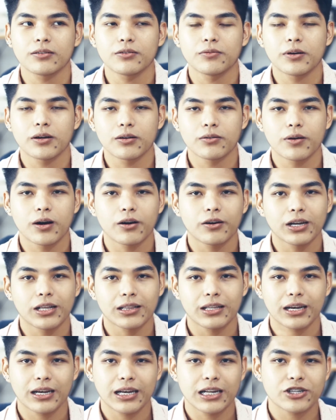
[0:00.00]
gumagawa ako
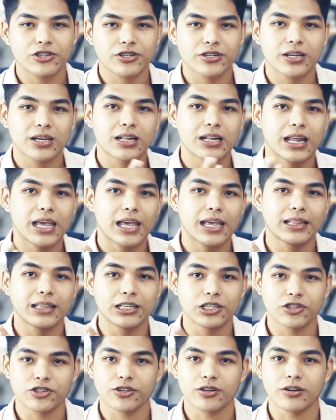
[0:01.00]
ng traditional
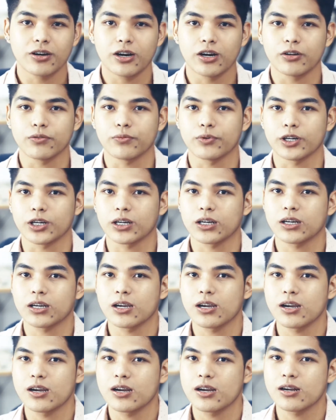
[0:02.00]
and digital artwork.
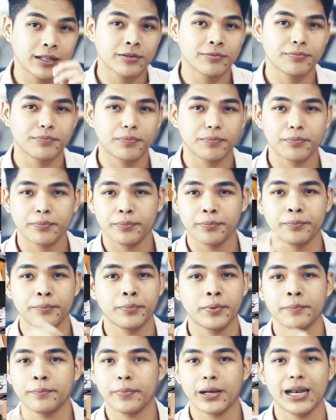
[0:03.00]
And
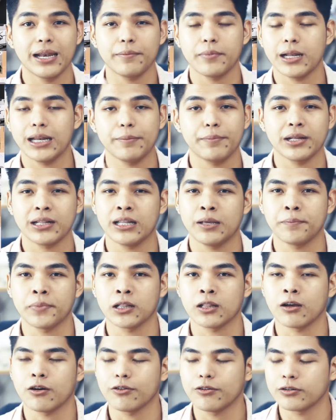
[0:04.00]

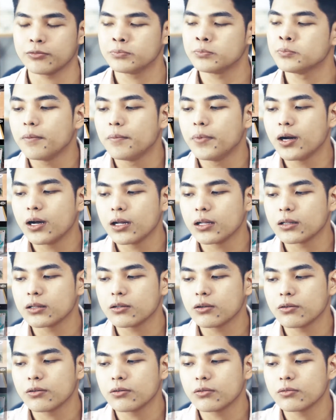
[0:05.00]
palipat-lipat ako. But
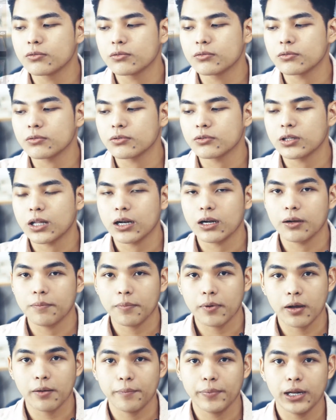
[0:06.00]
kung, kung
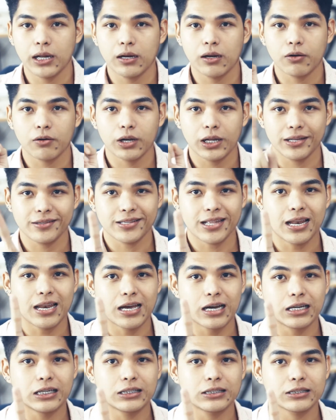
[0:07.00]
talagang papapiliin ako ng isa
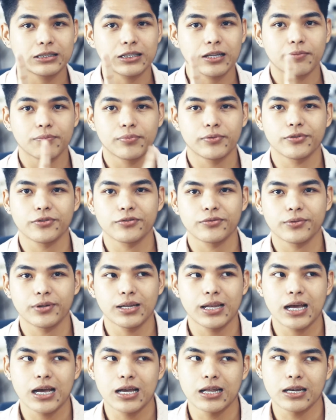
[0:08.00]
lang, tapos
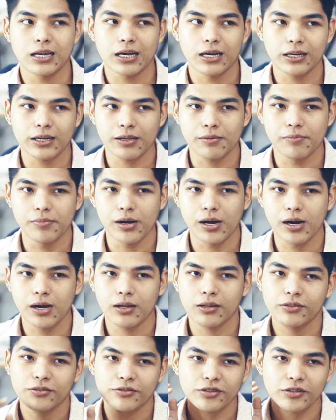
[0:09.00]
wala ng
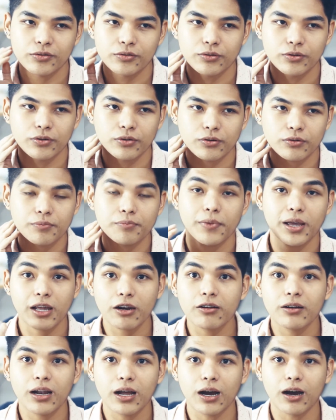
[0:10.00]
iba, siguro kung
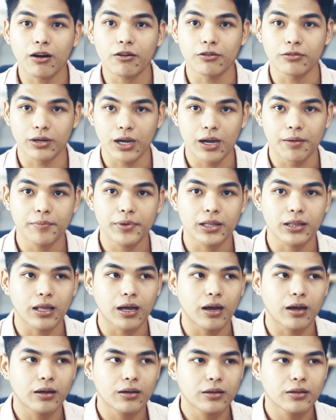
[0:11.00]
meron lang akong gamit
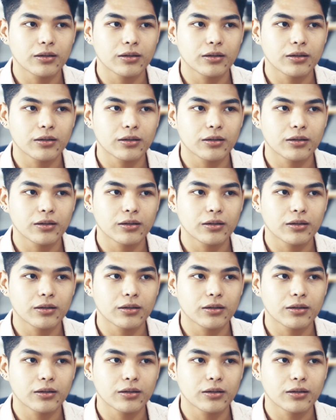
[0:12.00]
ah,